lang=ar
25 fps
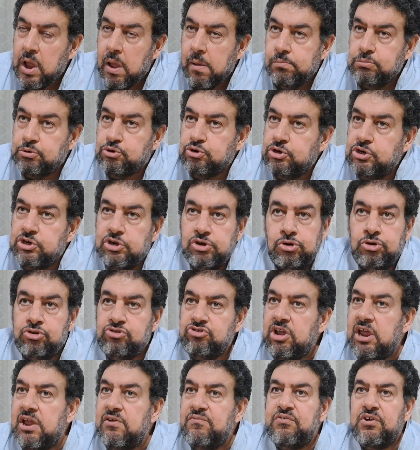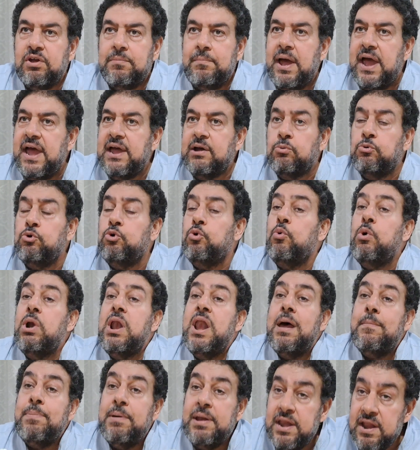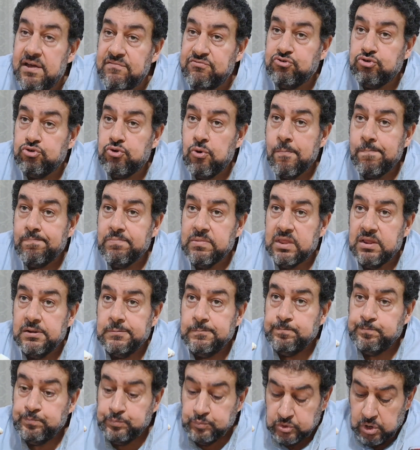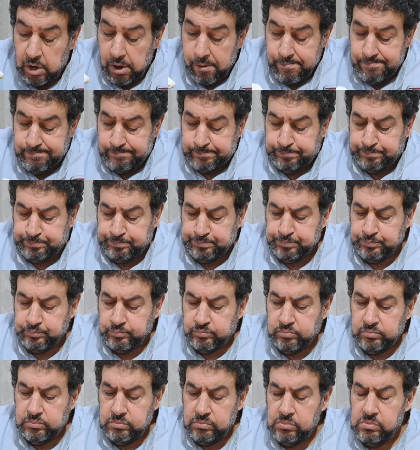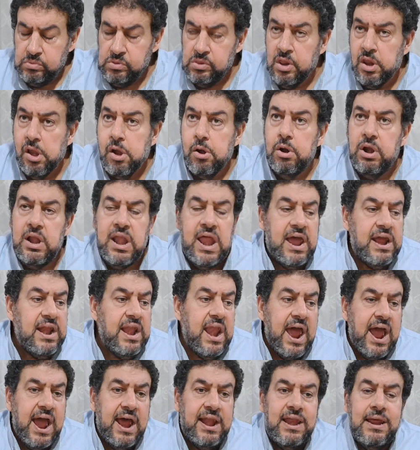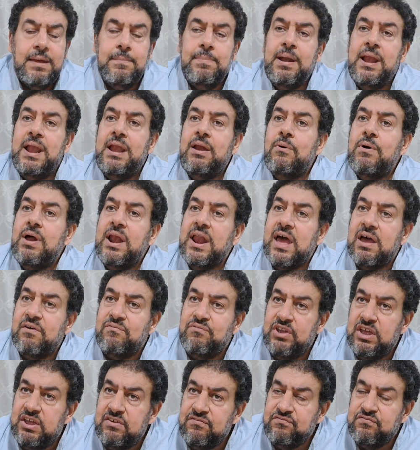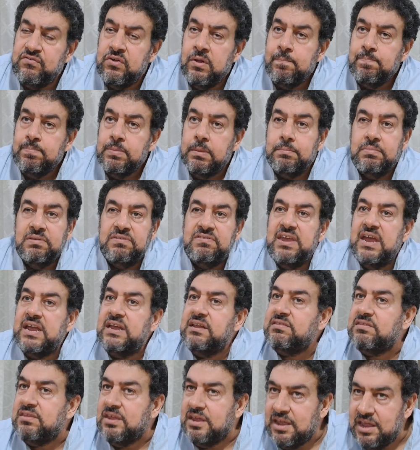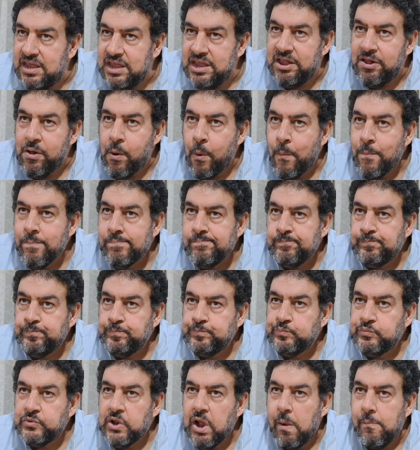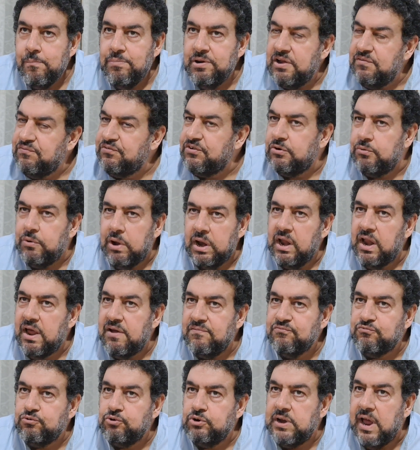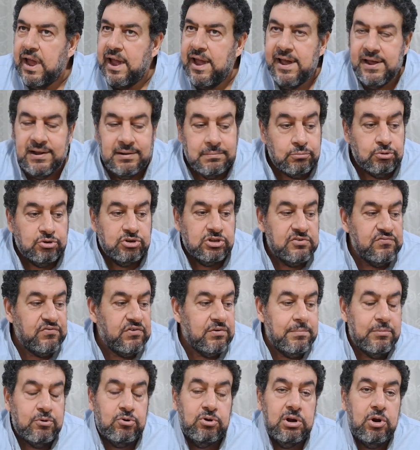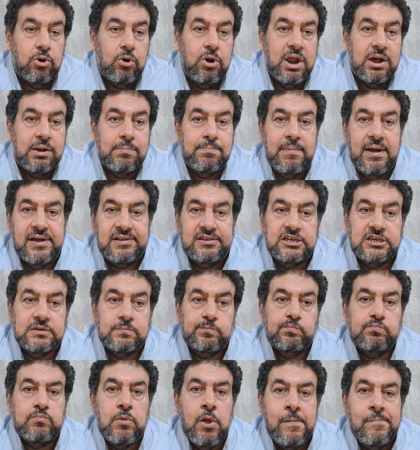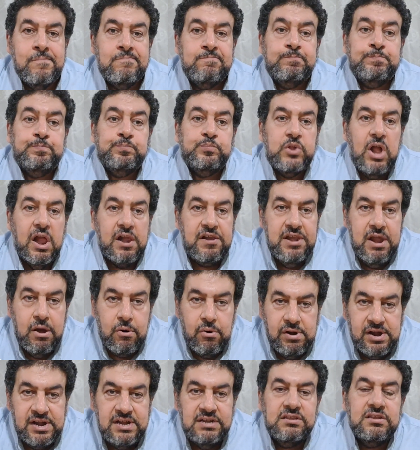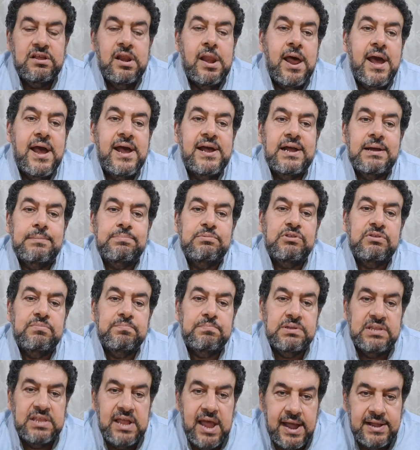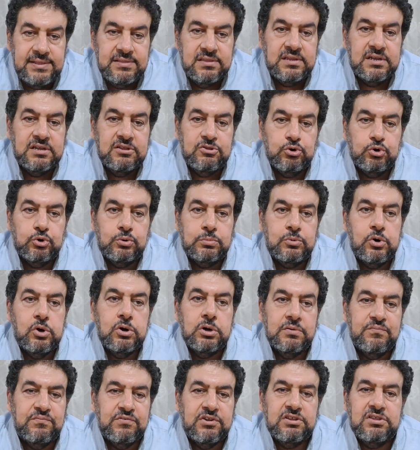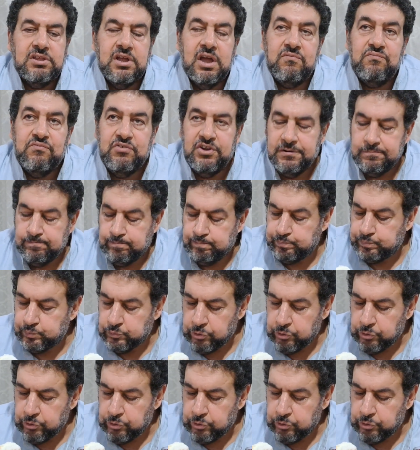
ممكن نوع النشا يفرق معاك واللبن نفسه اول ما تجمد على النار لا الحليب اللي هو الخفيف مش زي التقيل بيفرق والله في كل حاجه ممكن تفرق ممكن اقول لك مقادير نوعيه الحاجه بتحدد امور كتيره فين